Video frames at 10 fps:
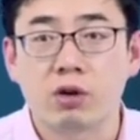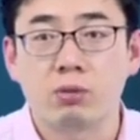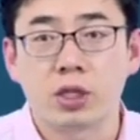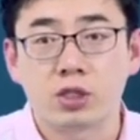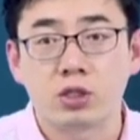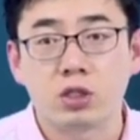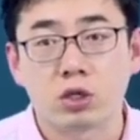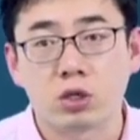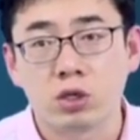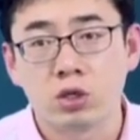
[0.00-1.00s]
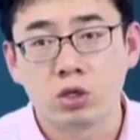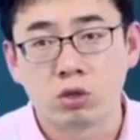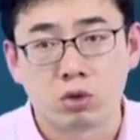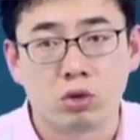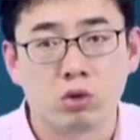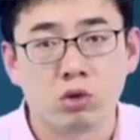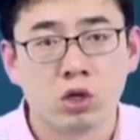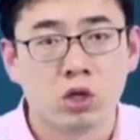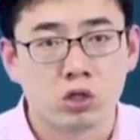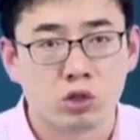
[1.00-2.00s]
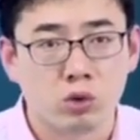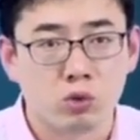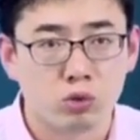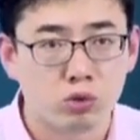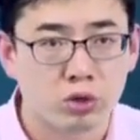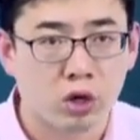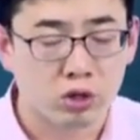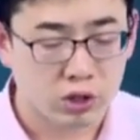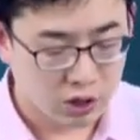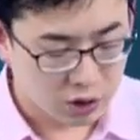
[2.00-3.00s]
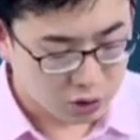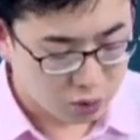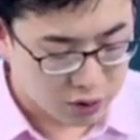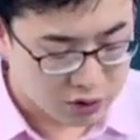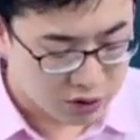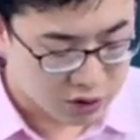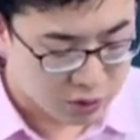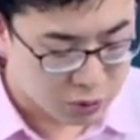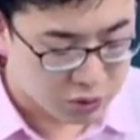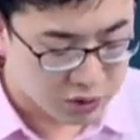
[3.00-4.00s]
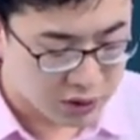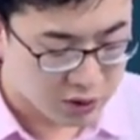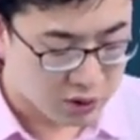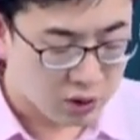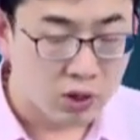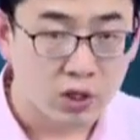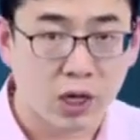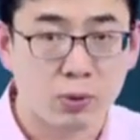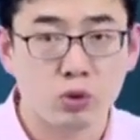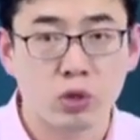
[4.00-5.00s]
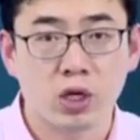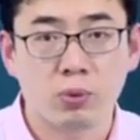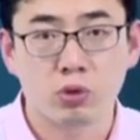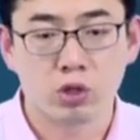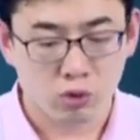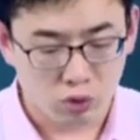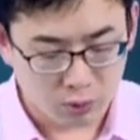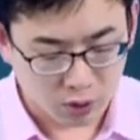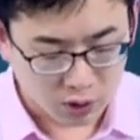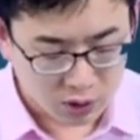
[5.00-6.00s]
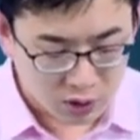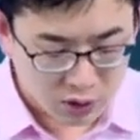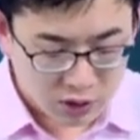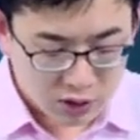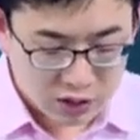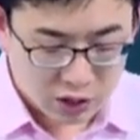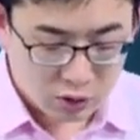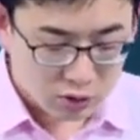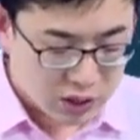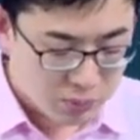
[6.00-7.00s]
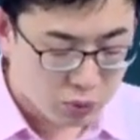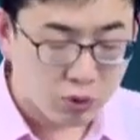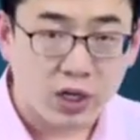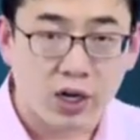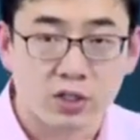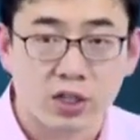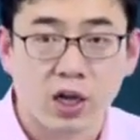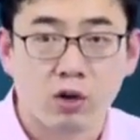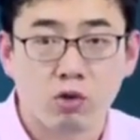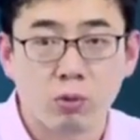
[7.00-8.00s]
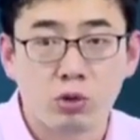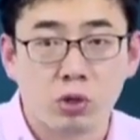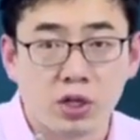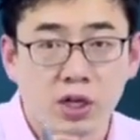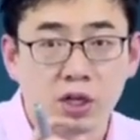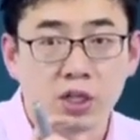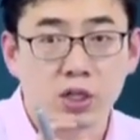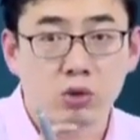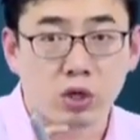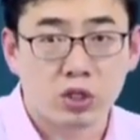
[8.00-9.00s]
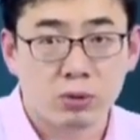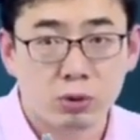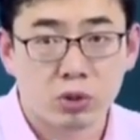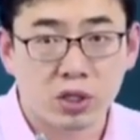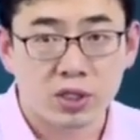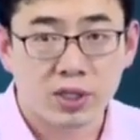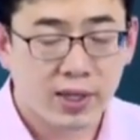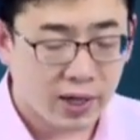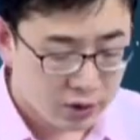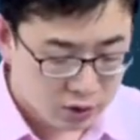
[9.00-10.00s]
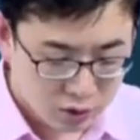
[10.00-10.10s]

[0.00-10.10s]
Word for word: 但我们在实际的过程中是有无数条这样的短期的成本曲线的。它们对应了不同的规模，然后在不同产量下，我们选择和这个短期成本曲线的切点，